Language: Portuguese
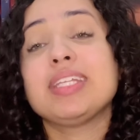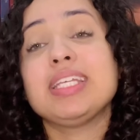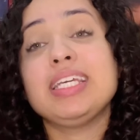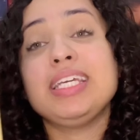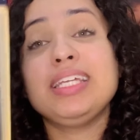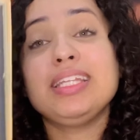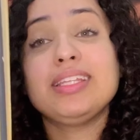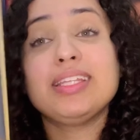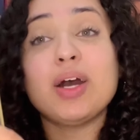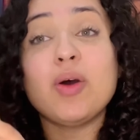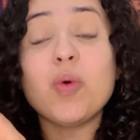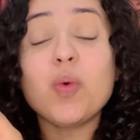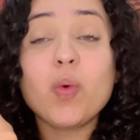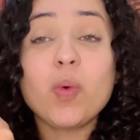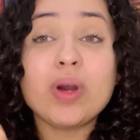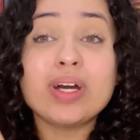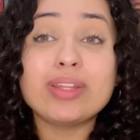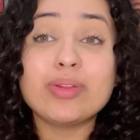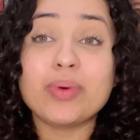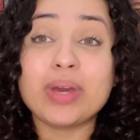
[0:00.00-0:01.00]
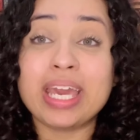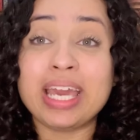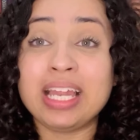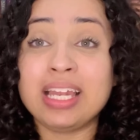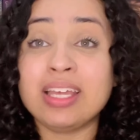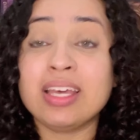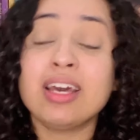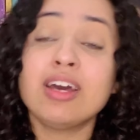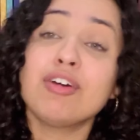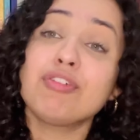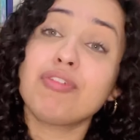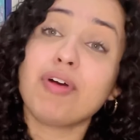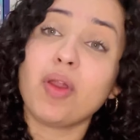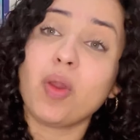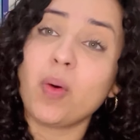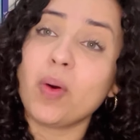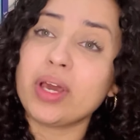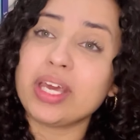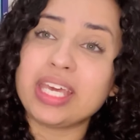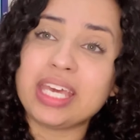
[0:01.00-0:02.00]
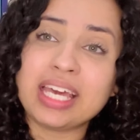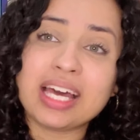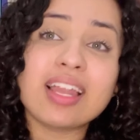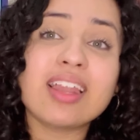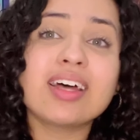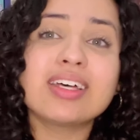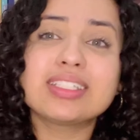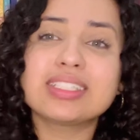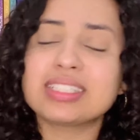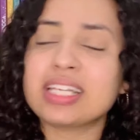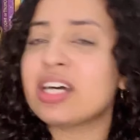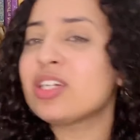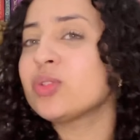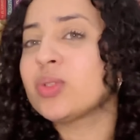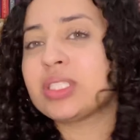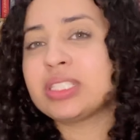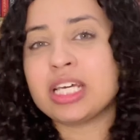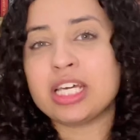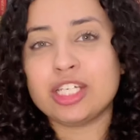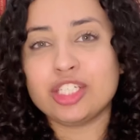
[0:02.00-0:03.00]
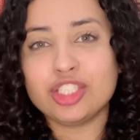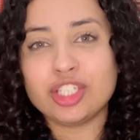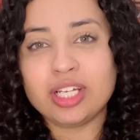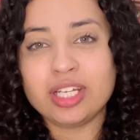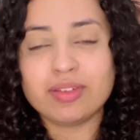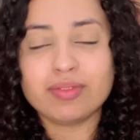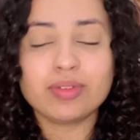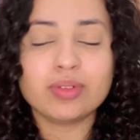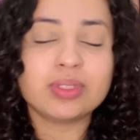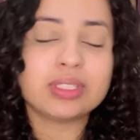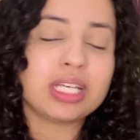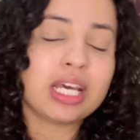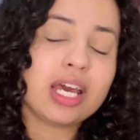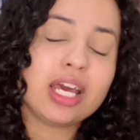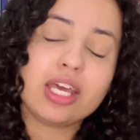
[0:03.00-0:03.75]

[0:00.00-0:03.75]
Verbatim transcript: Então, quando ele falou que ia lançar sua série de livros,